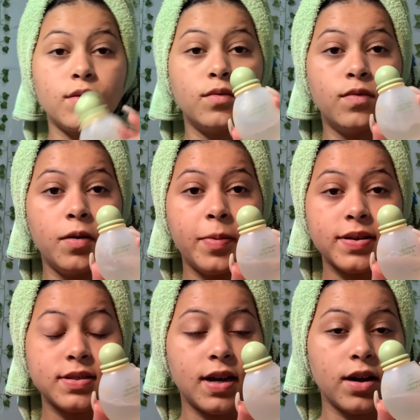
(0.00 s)
Vou
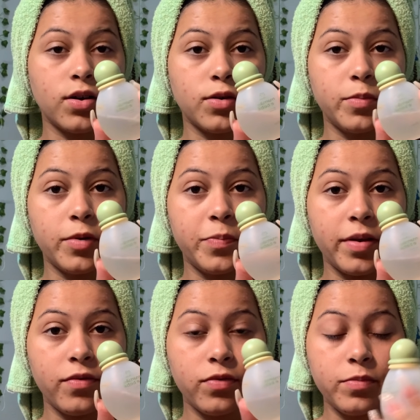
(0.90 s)
passar agora o meu
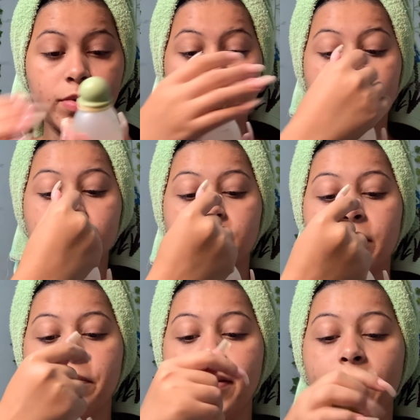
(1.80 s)
perfuminho de
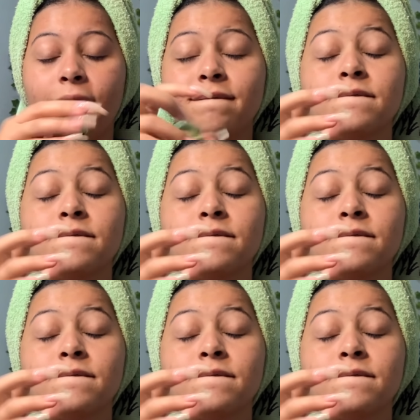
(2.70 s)
bebê.